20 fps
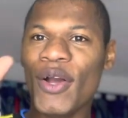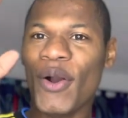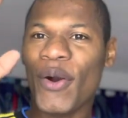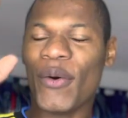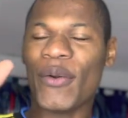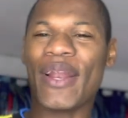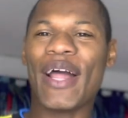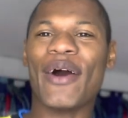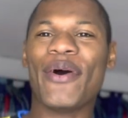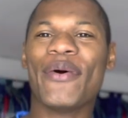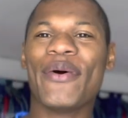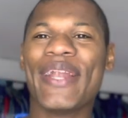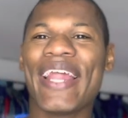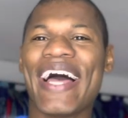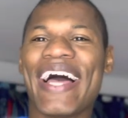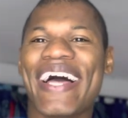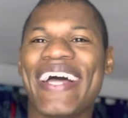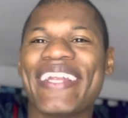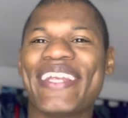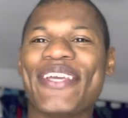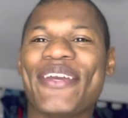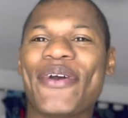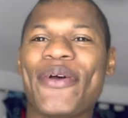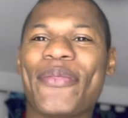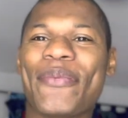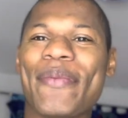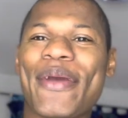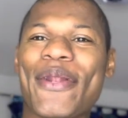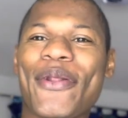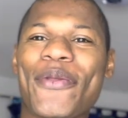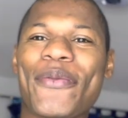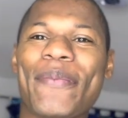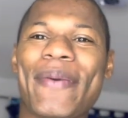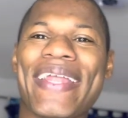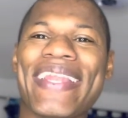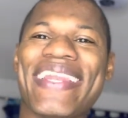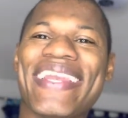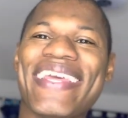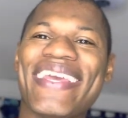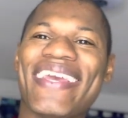Hola, hola, Dios me los
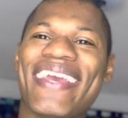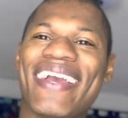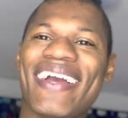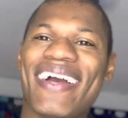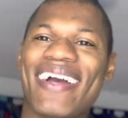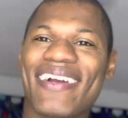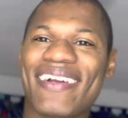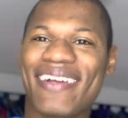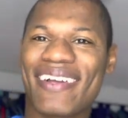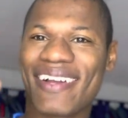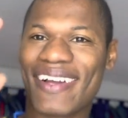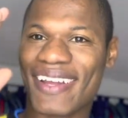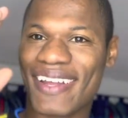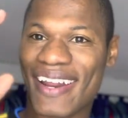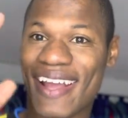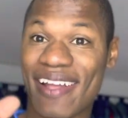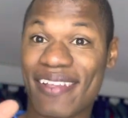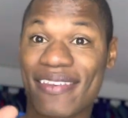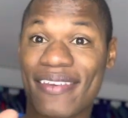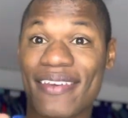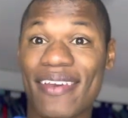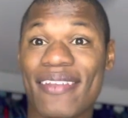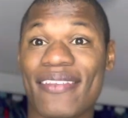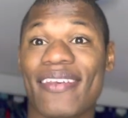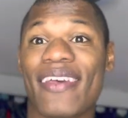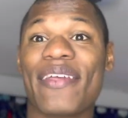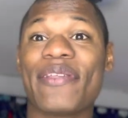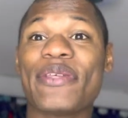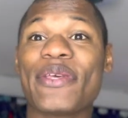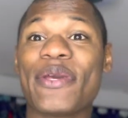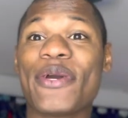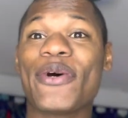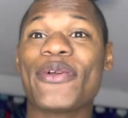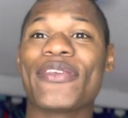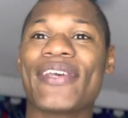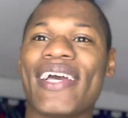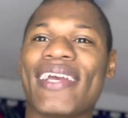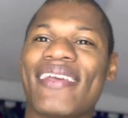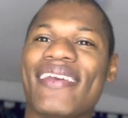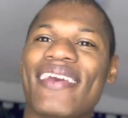bendiga. Gracias a
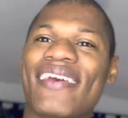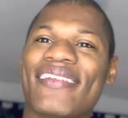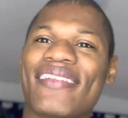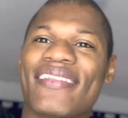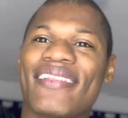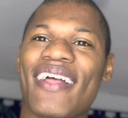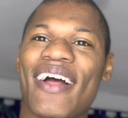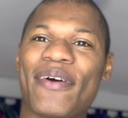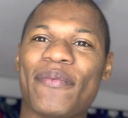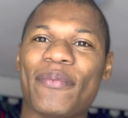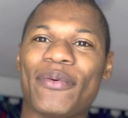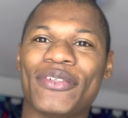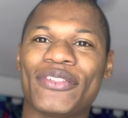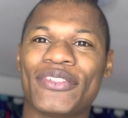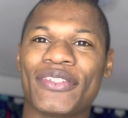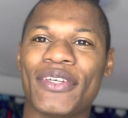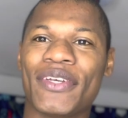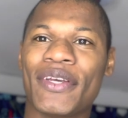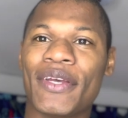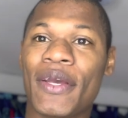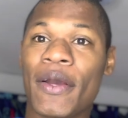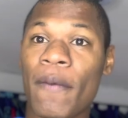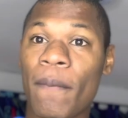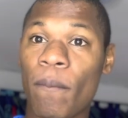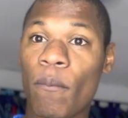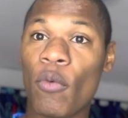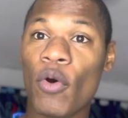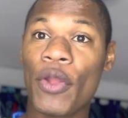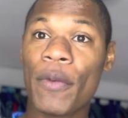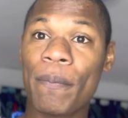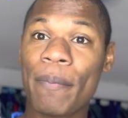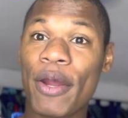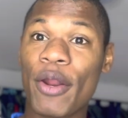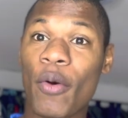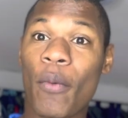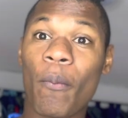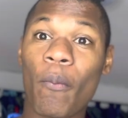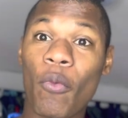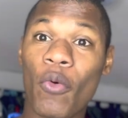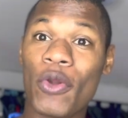Dios, aquí estamos, muy
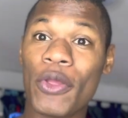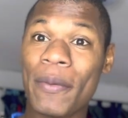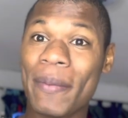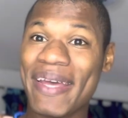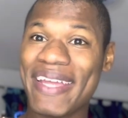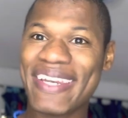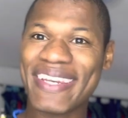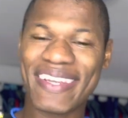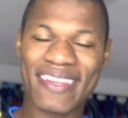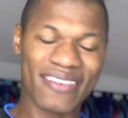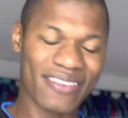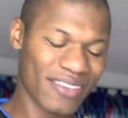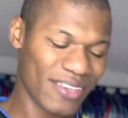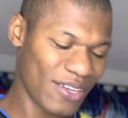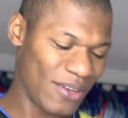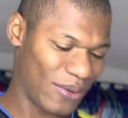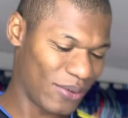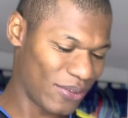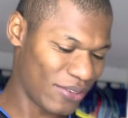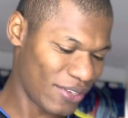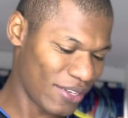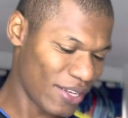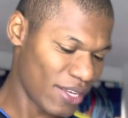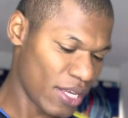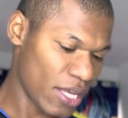pero muy bendecidos.